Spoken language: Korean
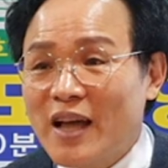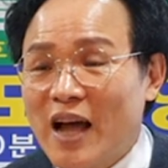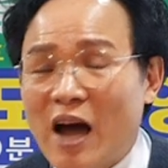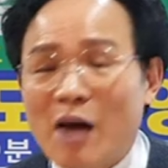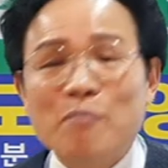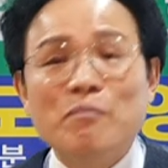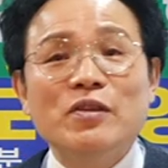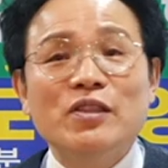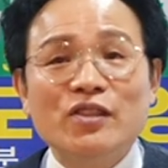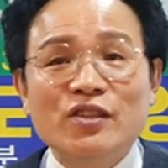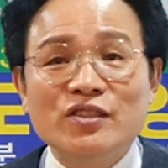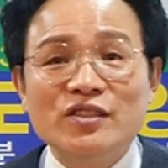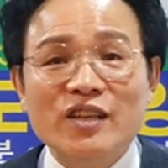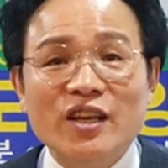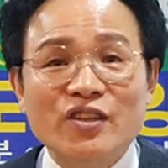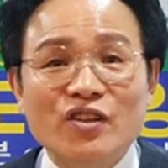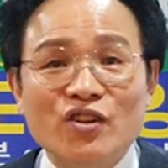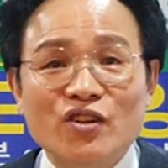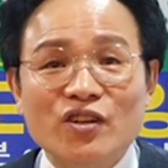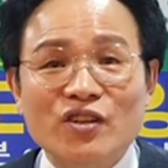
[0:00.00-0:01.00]
안 믿는
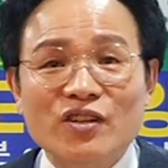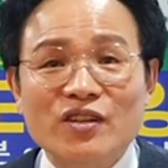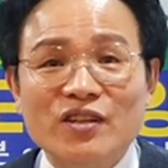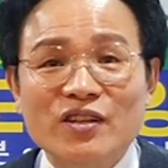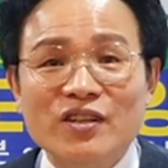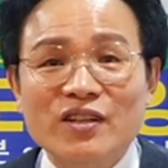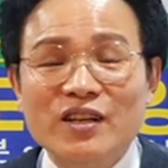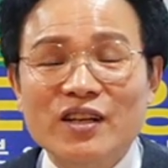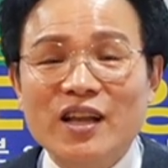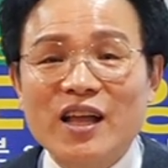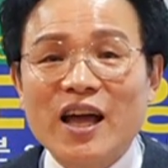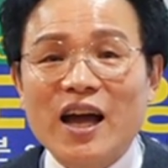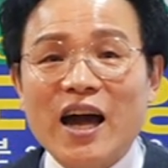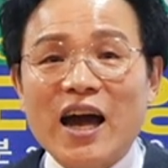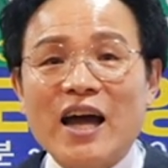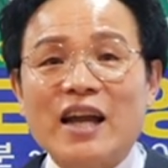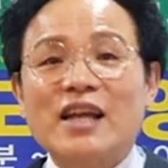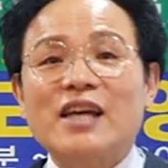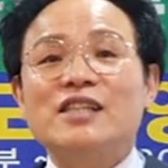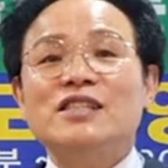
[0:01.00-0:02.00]
자들은
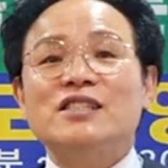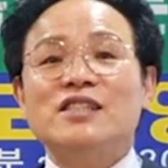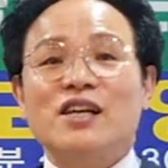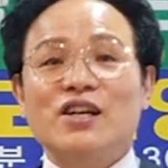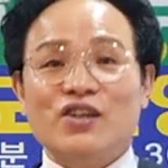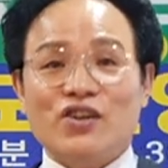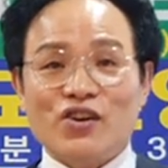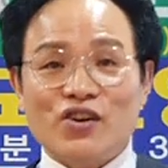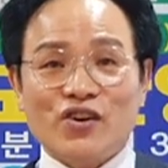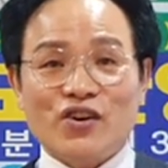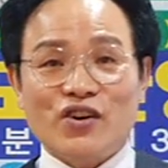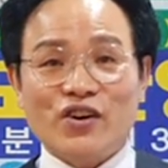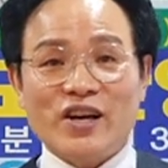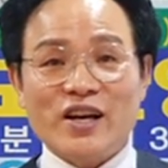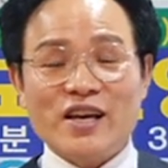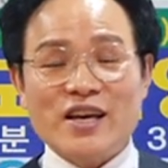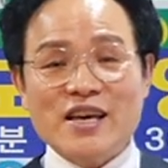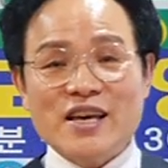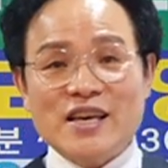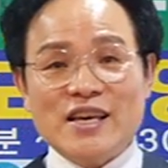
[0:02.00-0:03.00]
가라지다 그러는
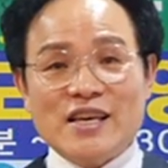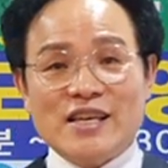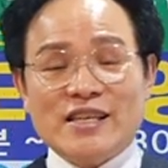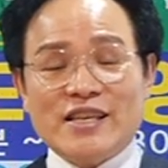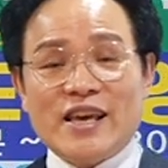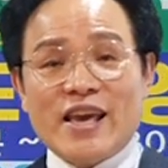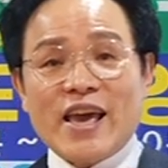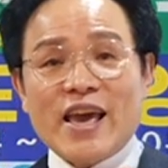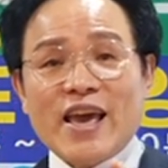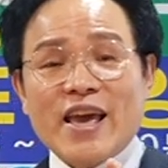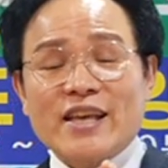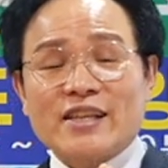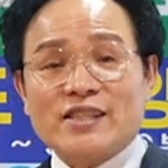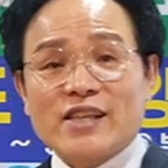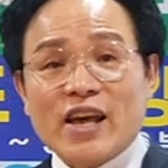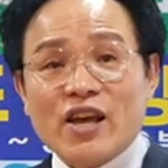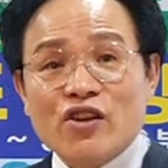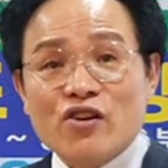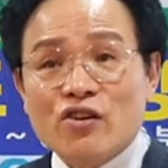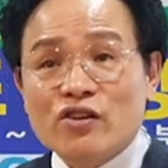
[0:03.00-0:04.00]
거야. 얘
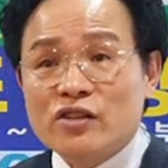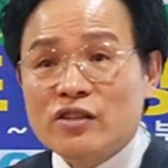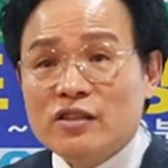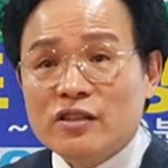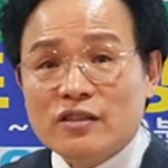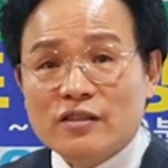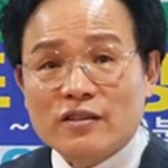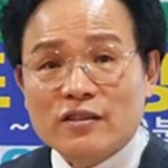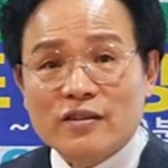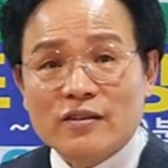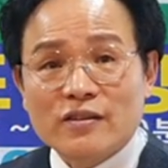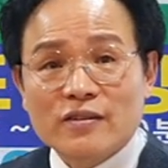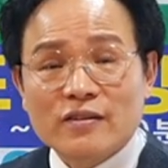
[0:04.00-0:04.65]
사역은